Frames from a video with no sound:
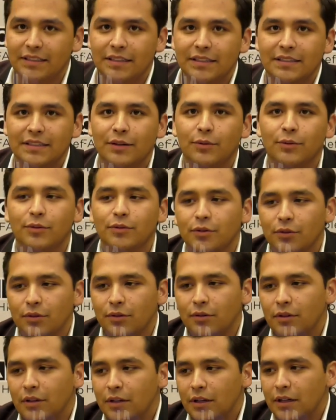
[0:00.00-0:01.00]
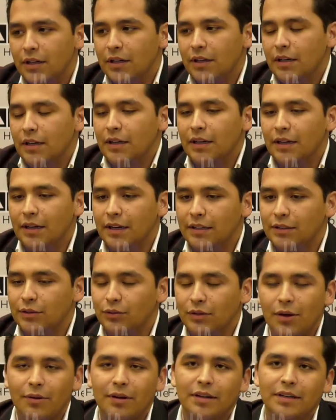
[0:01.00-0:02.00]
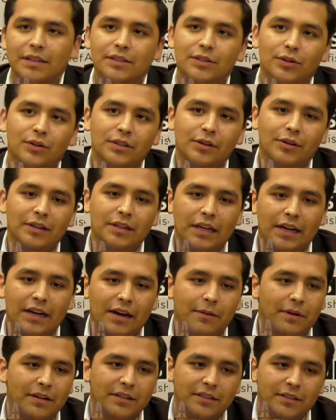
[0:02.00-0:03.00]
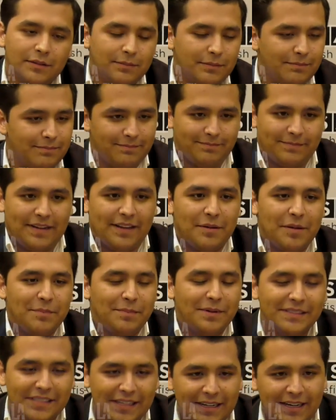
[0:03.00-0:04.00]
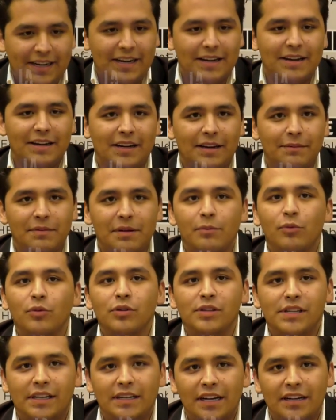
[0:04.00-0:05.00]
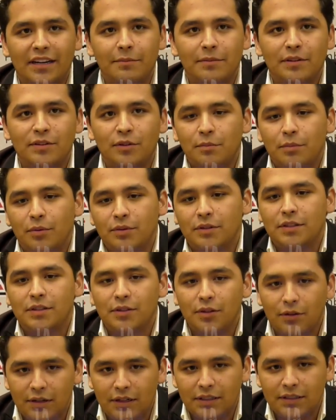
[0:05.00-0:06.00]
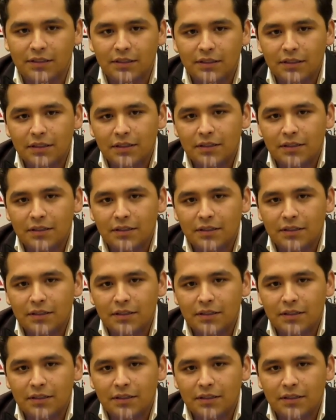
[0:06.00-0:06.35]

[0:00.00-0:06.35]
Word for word: es el segundo es una bendición, de verdad, jamás, jamás pensé que, que mi música, que mis composiciones,